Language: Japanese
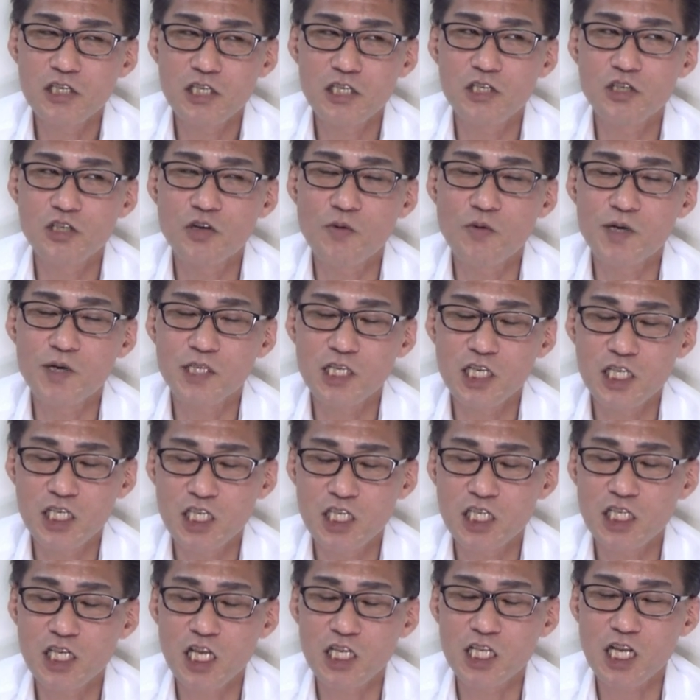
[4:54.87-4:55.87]
心臓
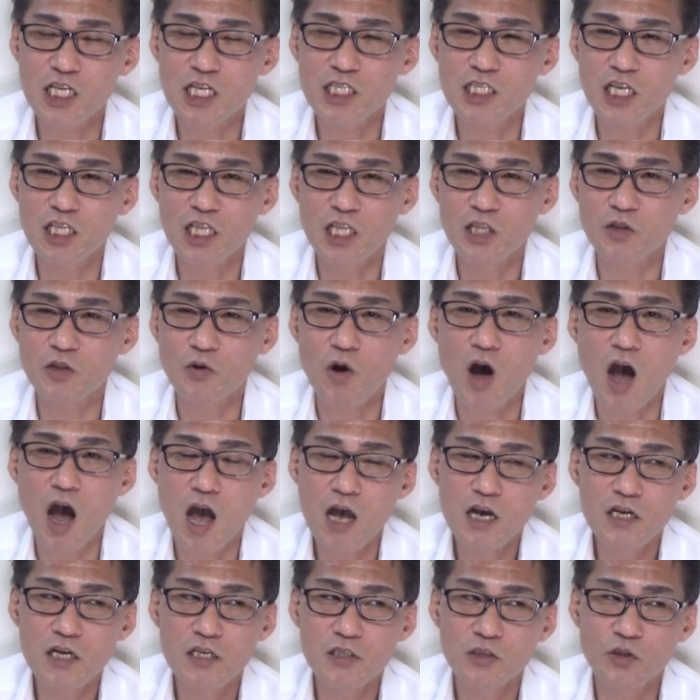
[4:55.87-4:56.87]
マッサージして助けたと
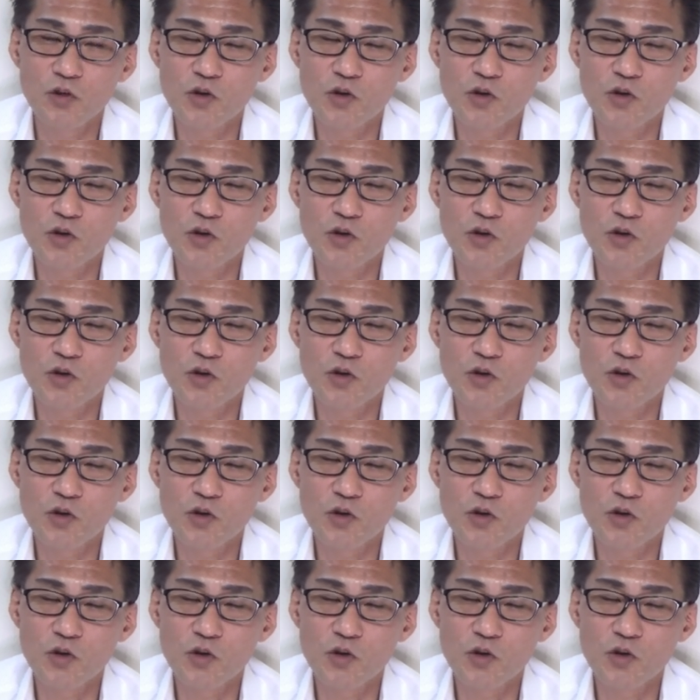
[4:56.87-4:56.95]
か、